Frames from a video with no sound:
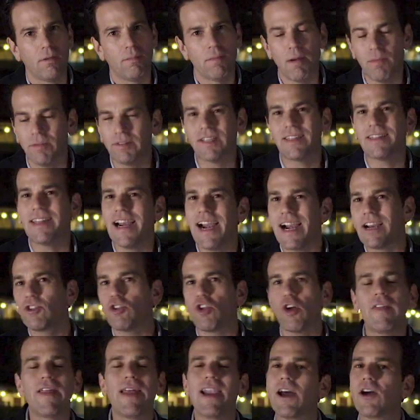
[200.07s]
Vamos a tener
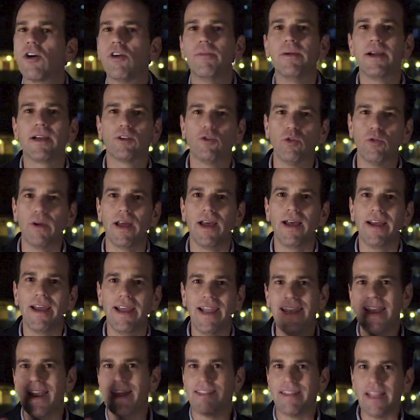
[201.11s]
toda la cobertura
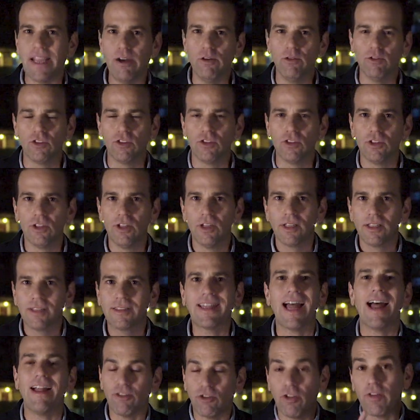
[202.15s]
en Latinus,
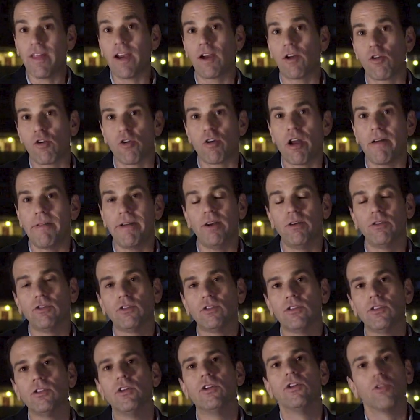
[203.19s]
tanto del
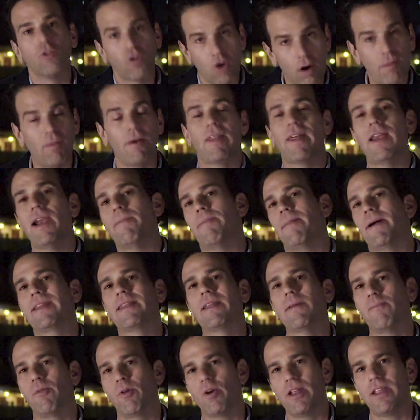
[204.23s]
coronavirus como de la
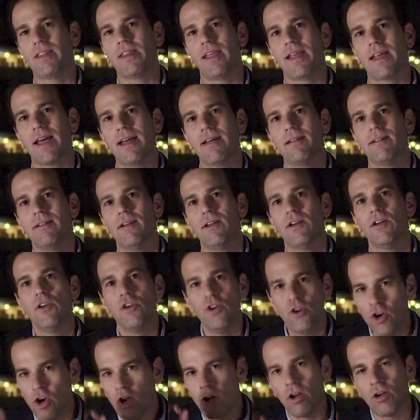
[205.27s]
parte política,
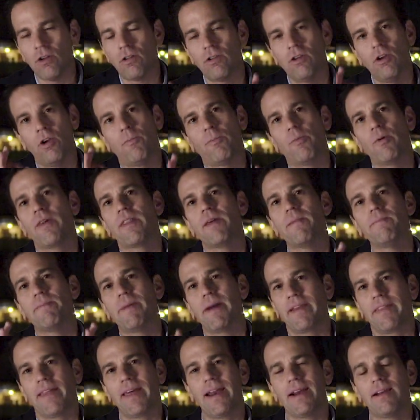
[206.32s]
no lo pueden
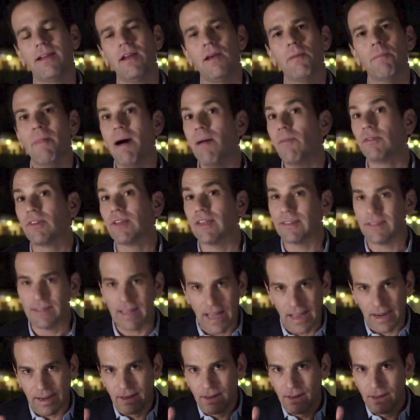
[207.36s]
perder. Vamos a
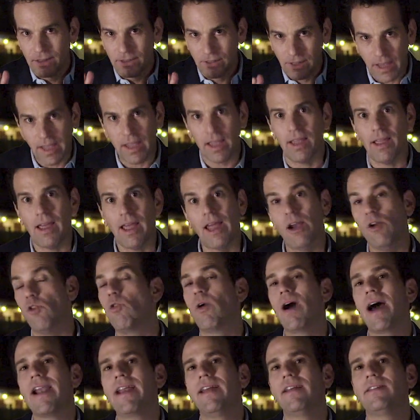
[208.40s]
estar, sí, en
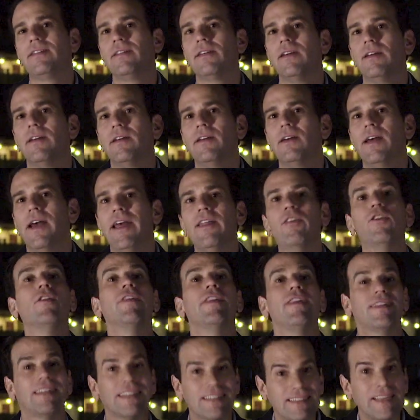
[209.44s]
lugares en
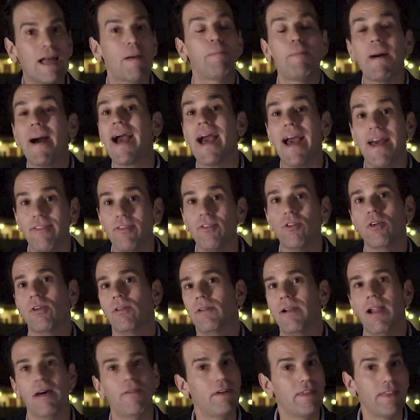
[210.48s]
donde se está pagando
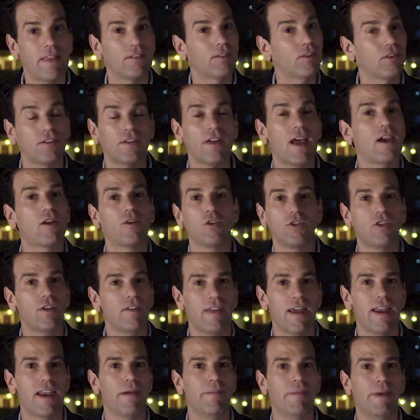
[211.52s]
la vida social
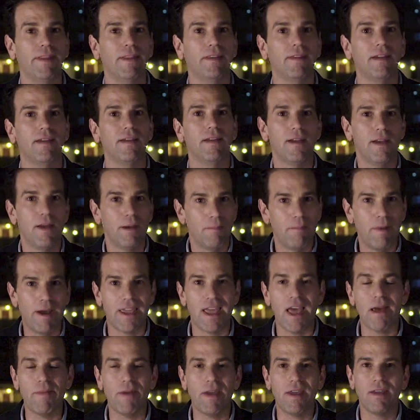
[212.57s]
cotidianamente.
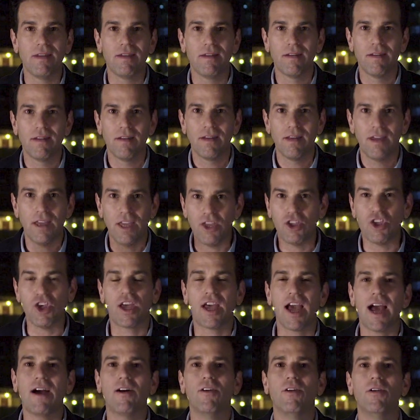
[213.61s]
Miami y
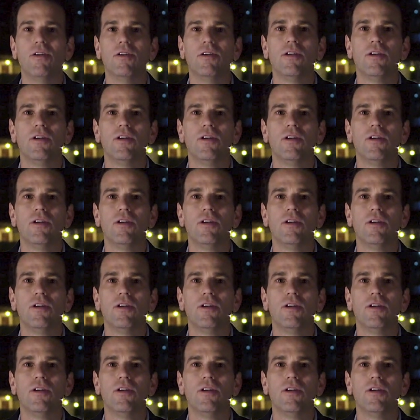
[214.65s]
Chicago,